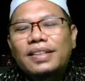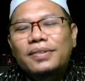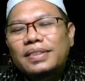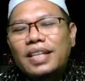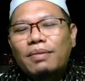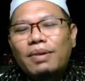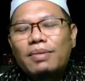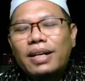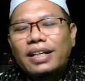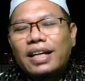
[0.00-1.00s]
Gitu. Siapa
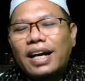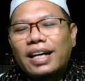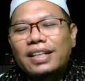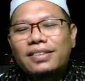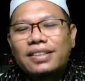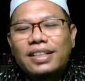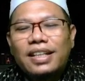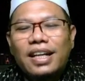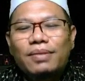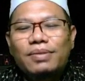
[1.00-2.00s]
mereka? Itu di
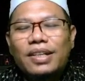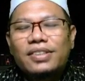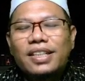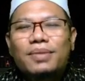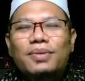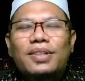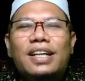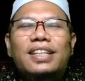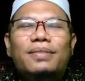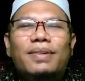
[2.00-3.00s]
dalam tafsir Ibnu
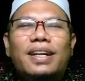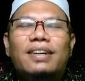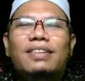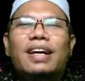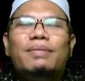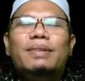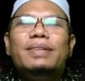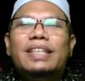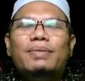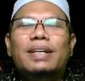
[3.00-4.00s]
Katsir para ulama
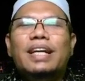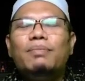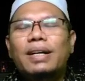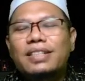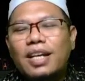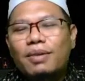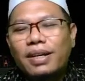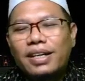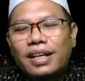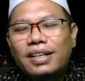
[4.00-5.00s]
beda pendapat.
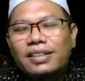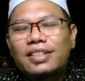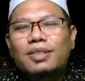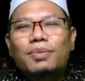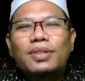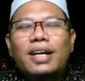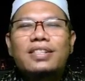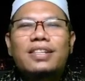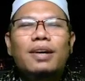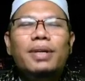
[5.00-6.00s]
Siapa yang disebut
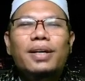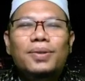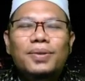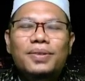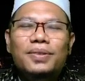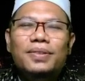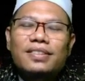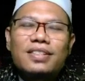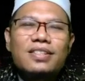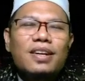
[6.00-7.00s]
as-sabiqun?
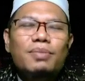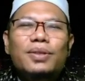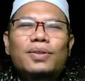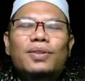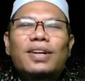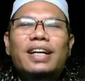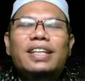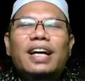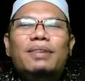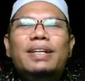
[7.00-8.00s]
As-sabiqun orang
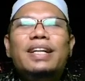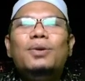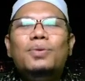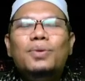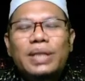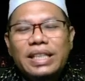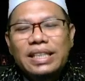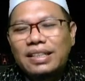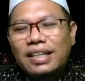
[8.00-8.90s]
yang mendahului.